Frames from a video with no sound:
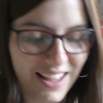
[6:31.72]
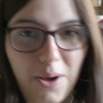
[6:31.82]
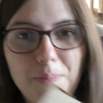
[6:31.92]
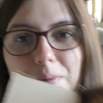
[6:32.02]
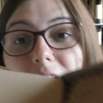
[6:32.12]

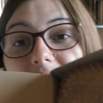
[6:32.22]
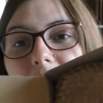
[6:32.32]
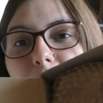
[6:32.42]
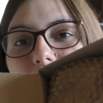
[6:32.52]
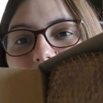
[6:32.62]
Hop, alors
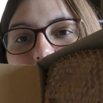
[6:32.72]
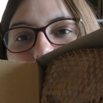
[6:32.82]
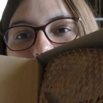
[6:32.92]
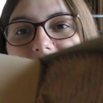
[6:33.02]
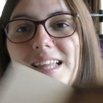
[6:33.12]
j'aime pas cette
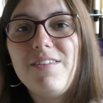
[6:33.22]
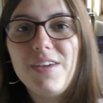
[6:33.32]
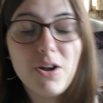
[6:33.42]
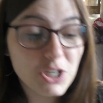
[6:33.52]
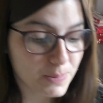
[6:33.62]
matière
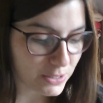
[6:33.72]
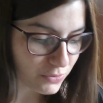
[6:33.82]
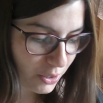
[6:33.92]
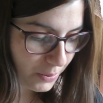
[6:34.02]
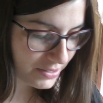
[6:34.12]
d'alvéole, je sais pas ce que
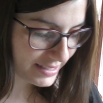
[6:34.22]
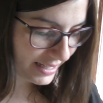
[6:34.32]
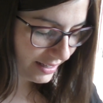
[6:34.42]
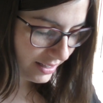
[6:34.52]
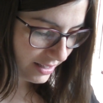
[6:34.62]
vous en
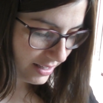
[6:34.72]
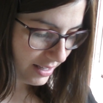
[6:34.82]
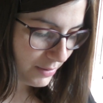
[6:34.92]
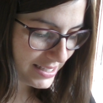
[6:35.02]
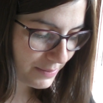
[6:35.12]
pensez.
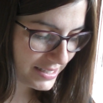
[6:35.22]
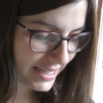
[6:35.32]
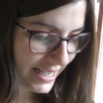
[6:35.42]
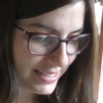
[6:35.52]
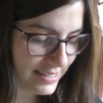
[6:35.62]
Moi ça me
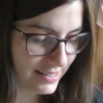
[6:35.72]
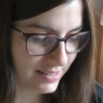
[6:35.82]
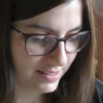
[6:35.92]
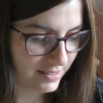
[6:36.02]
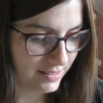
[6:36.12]
stresse.
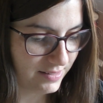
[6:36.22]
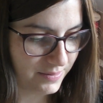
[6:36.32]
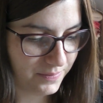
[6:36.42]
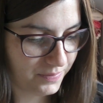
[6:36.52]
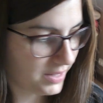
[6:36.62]

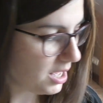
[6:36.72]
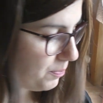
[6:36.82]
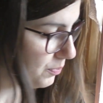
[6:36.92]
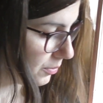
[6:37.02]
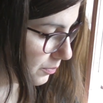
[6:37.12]

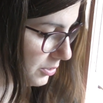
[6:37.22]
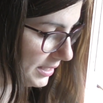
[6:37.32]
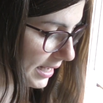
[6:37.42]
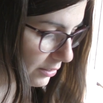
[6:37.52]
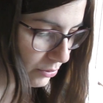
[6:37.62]
Hop,
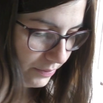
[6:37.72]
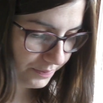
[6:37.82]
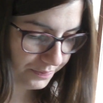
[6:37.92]
petit carton.